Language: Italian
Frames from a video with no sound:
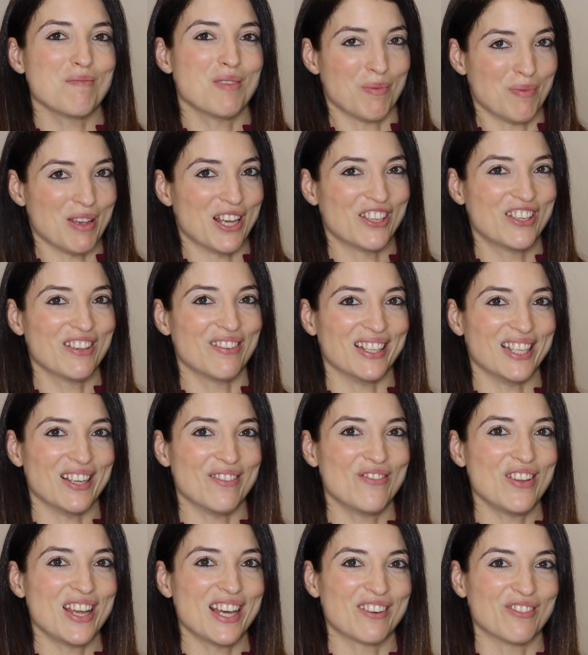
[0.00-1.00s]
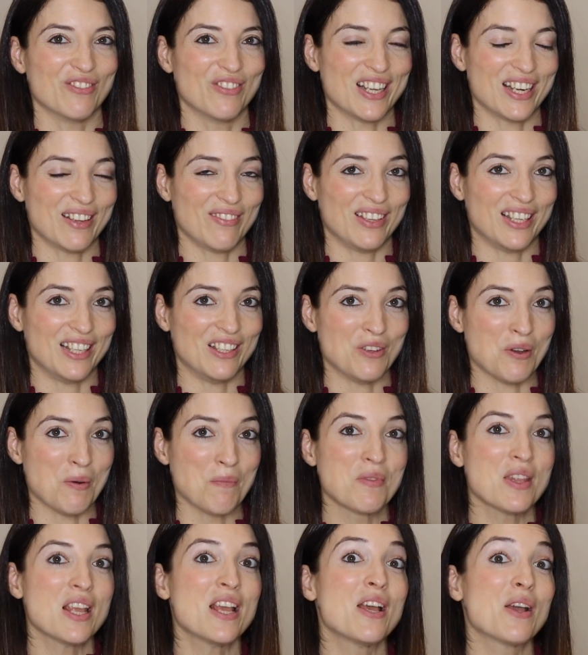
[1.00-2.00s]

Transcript: mi piaceva davvero fare video.